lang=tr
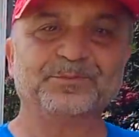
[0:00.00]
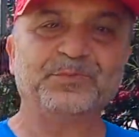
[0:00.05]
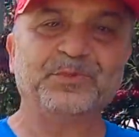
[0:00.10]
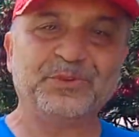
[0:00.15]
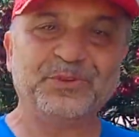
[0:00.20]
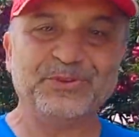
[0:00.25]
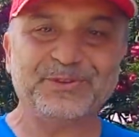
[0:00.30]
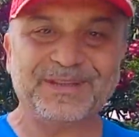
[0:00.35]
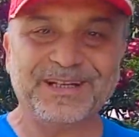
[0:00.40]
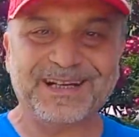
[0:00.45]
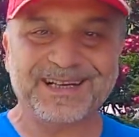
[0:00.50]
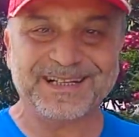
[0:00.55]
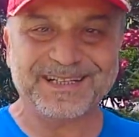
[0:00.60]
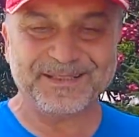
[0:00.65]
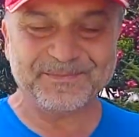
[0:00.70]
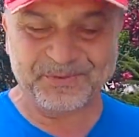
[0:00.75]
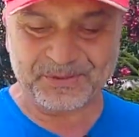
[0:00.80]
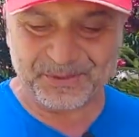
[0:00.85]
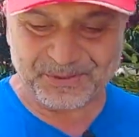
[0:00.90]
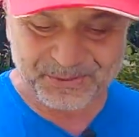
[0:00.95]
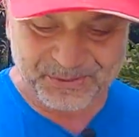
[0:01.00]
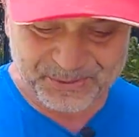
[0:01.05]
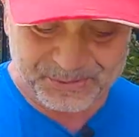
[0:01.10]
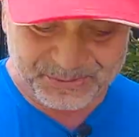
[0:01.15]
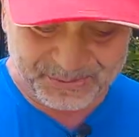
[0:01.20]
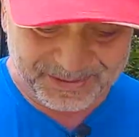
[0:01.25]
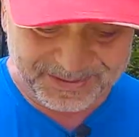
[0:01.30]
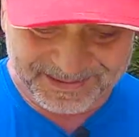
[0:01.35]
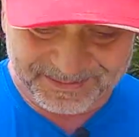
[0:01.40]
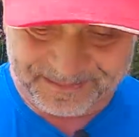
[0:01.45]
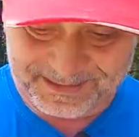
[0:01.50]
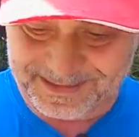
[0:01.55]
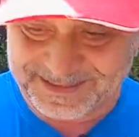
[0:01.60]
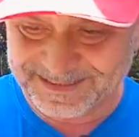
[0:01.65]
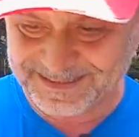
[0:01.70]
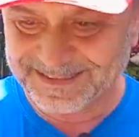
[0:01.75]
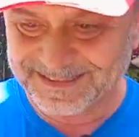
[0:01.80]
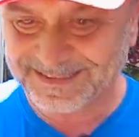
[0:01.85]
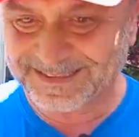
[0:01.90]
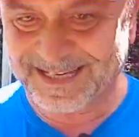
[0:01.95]
bütün takipçi dostlarıma
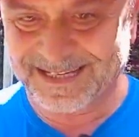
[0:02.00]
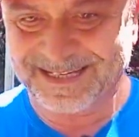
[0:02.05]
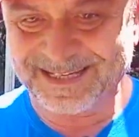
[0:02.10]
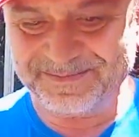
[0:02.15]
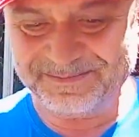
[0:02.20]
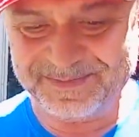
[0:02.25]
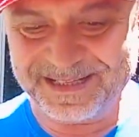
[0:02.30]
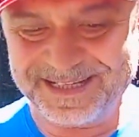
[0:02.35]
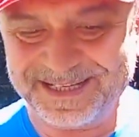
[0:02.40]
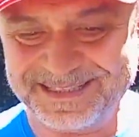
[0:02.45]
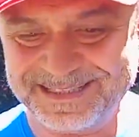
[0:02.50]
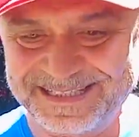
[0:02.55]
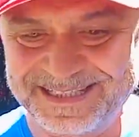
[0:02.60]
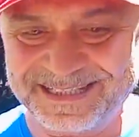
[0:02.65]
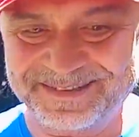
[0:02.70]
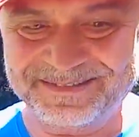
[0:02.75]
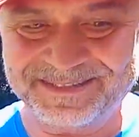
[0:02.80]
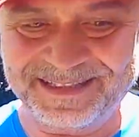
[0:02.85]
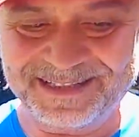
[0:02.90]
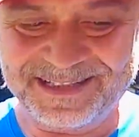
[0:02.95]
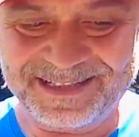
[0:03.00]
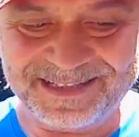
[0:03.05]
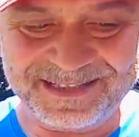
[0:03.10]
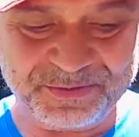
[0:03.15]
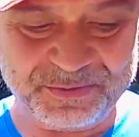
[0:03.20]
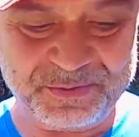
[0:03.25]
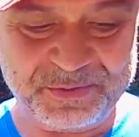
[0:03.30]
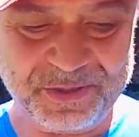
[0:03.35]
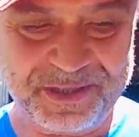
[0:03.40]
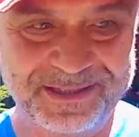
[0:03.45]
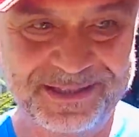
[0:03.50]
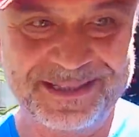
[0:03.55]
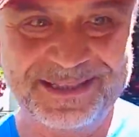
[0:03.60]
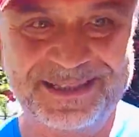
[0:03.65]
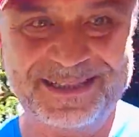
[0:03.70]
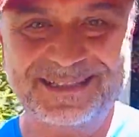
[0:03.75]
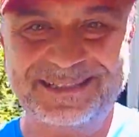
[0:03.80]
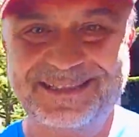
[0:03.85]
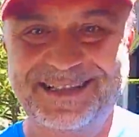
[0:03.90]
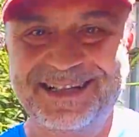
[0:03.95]
selamlar, sevgiler
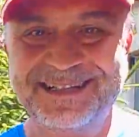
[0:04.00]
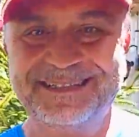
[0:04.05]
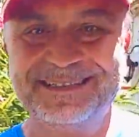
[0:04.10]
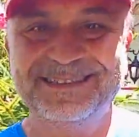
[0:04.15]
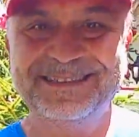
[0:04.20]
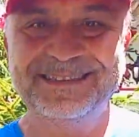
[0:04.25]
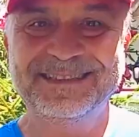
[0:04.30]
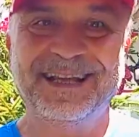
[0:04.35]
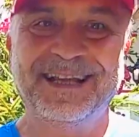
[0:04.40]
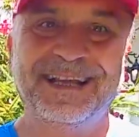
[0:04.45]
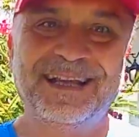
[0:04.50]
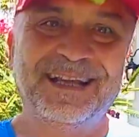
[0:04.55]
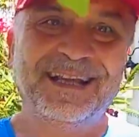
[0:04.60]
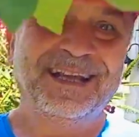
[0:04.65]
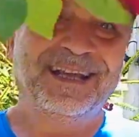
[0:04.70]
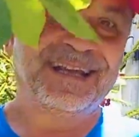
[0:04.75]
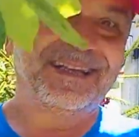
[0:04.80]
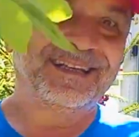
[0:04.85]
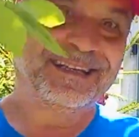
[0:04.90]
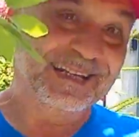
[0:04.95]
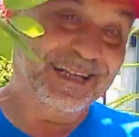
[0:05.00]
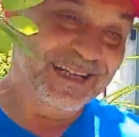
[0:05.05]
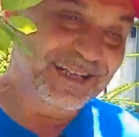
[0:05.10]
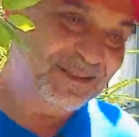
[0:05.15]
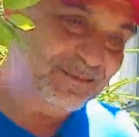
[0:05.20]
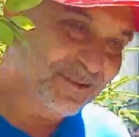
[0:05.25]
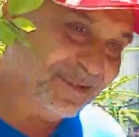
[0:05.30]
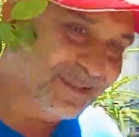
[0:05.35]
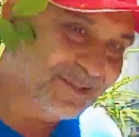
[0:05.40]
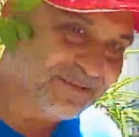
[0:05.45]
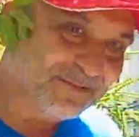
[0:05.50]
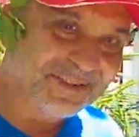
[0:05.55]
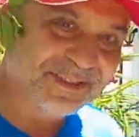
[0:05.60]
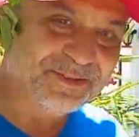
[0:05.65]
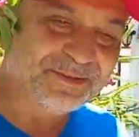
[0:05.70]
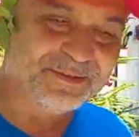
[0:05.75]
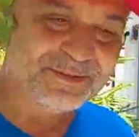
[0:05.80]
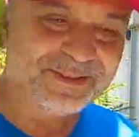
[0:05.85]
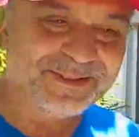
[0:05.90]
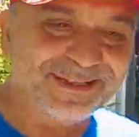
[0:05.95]
Kuşadası'ndan. Yeni bir
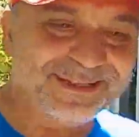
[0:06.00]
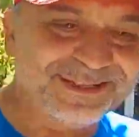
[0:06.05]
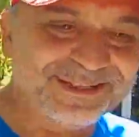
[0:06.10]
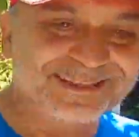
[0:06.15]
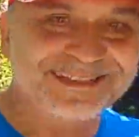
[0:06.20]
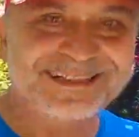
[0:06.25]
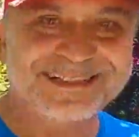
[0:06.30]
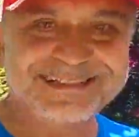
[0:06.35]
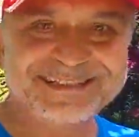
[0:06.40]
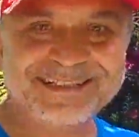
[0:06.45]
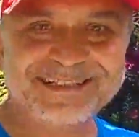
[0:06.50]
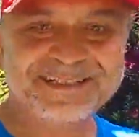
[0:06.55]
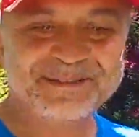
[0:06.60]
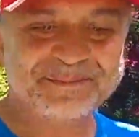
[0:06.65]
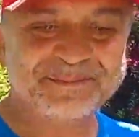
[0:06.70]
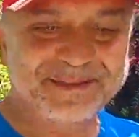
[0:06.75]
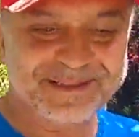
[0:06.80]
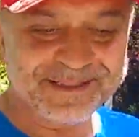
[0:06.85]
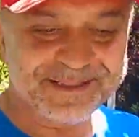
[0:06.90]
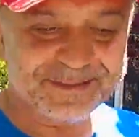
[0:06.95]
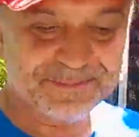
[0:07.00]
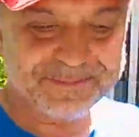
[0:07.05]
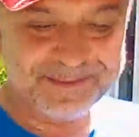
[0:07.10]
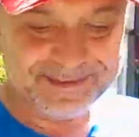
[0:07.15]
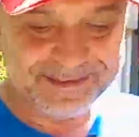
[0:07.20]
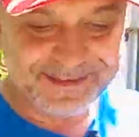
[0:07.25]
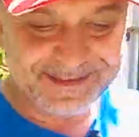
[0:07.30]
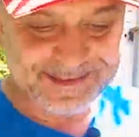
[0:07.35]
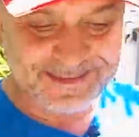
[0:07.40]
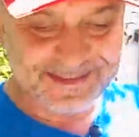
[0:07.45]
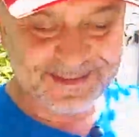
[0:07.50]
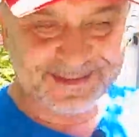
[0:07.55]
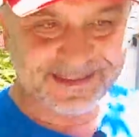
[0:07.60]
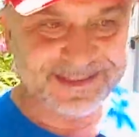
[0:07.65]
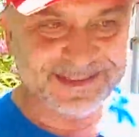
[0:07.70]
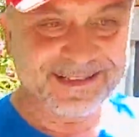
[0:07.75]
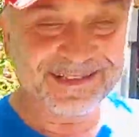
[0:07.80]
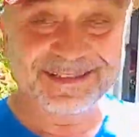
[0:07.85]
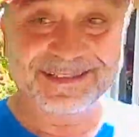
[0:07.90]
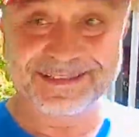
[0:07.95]
video ile tekrar
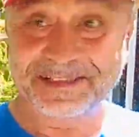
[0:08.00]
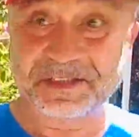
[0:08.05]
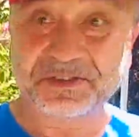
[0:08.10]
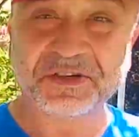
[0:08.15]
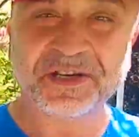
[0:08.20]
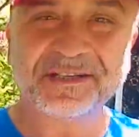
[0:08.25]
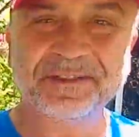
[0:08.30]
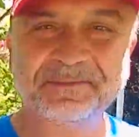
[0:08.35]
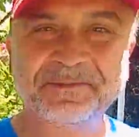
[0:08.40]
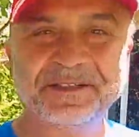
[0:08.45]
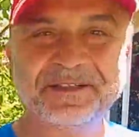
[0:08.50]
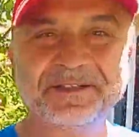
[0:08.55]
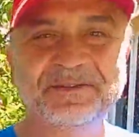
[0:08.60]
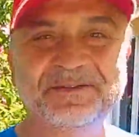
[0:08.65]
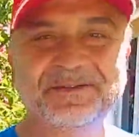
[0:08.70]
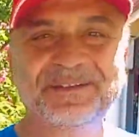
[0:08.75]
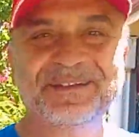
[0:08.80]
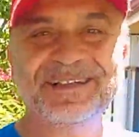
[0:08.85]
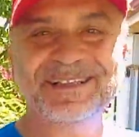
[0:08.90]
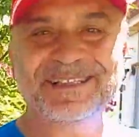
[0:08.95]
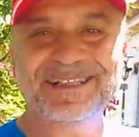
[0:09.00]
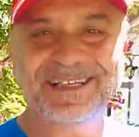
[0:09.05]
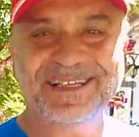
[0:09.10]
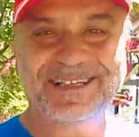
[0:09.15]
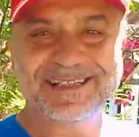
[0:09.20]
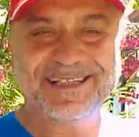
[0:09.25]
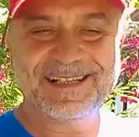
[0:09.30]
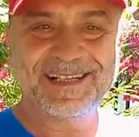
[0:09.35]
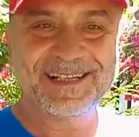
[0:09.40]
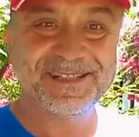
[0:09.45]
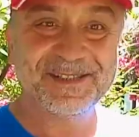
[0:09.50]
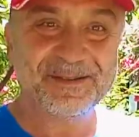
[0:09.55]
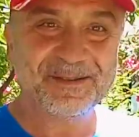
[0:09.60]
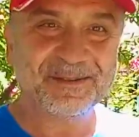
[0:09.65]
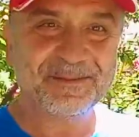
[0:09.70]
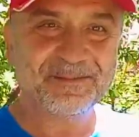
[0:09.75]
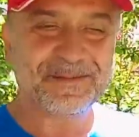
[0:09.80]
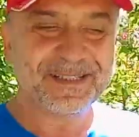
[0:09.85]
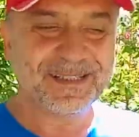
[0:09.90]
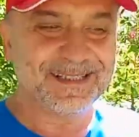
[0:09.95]
beraberiz. Sıcak bir günden
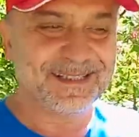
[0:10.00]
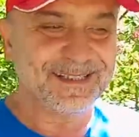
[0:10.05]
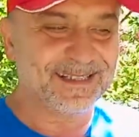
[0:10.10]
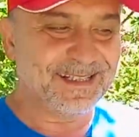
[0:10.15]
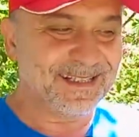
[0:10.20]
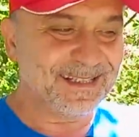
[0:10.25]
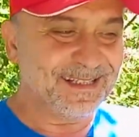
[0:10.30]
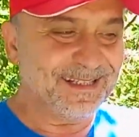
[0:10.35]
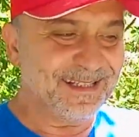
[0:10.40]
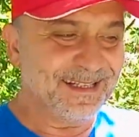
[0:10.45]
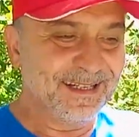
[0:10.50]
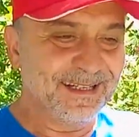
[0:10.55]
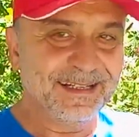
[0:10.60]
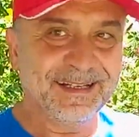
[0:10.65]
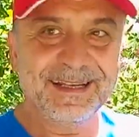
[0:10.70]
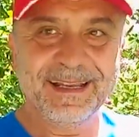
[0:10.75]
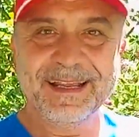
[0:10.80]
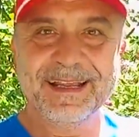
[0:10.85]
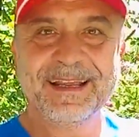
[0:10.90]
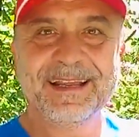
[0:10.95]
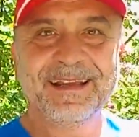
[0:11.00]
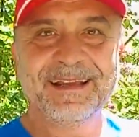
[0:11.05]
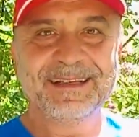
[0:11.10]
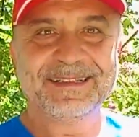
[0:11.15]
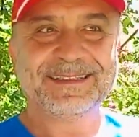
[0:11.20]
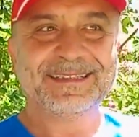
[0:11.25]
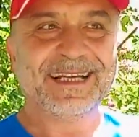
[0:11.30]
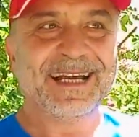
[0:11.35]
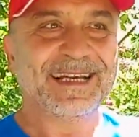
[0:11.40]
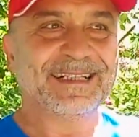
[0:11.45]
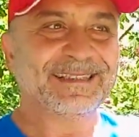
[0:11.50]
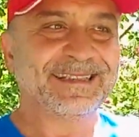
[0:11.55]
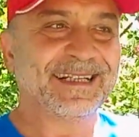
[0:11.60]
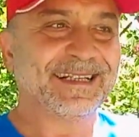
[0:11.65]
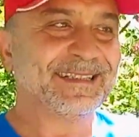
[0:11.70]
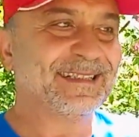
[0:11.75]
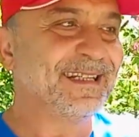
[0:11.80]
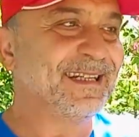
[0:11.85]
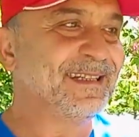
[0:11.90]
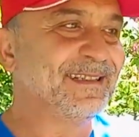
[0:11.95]
sesleniyorum sizlere.
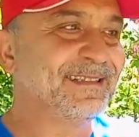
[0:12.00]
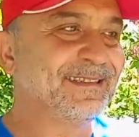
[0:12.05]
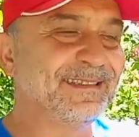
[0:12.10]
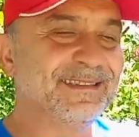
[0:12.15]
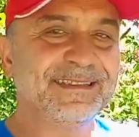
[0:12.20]
Gerçekten